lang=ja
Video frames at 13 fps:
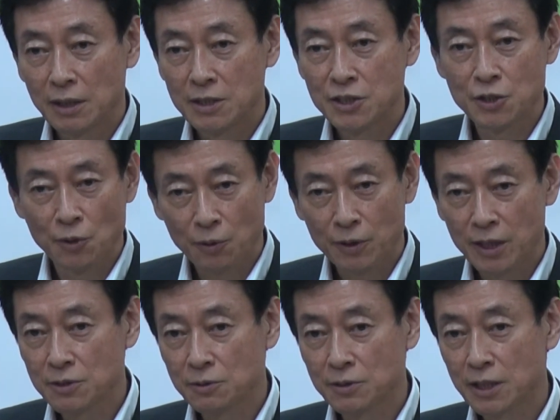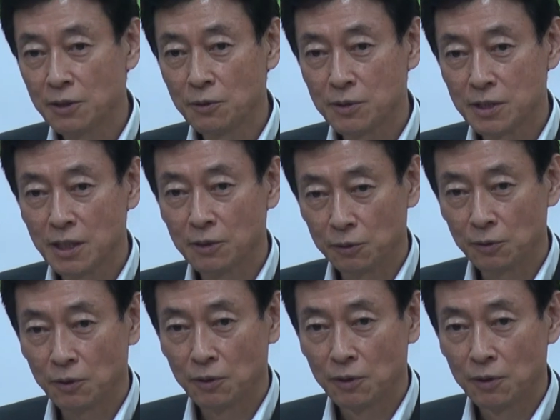事業を継続できるようにしていくこ
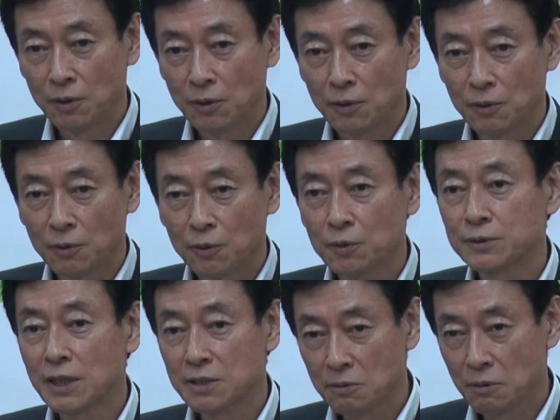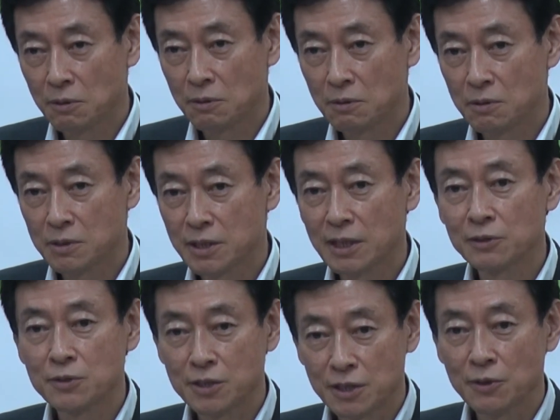と、この2つをしっかり
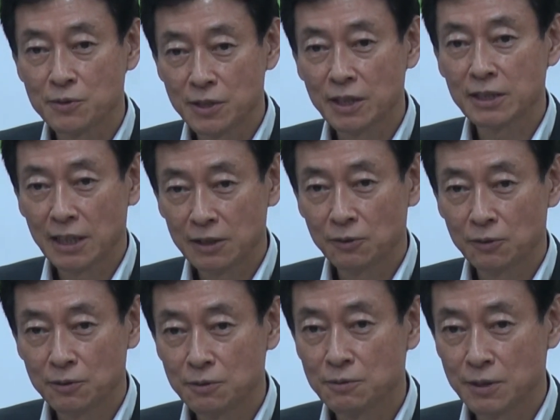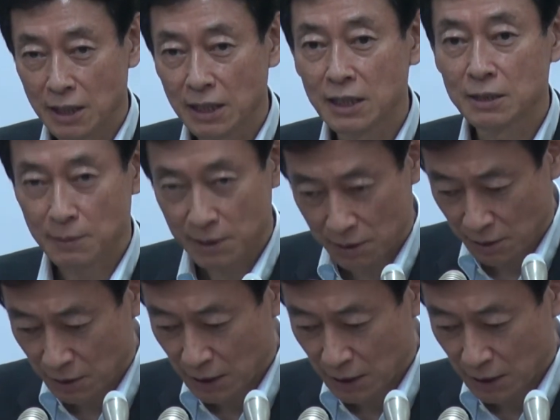と実現をしていきたいというふうに考えています。